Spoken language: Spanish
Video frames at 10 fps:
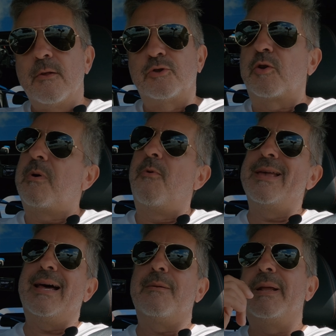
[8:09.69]
nosotros vamos a
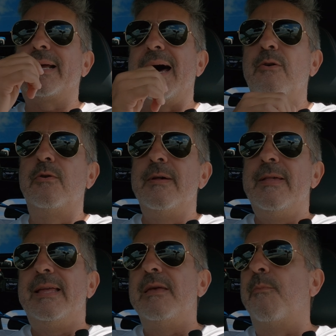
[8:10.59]
llegar al mercado
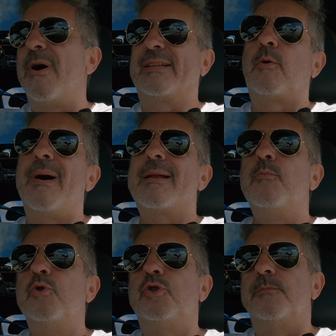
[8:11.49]
y vamos a retomar
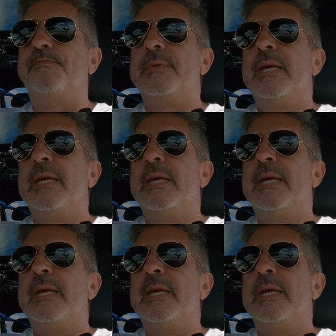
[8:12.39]
mucho.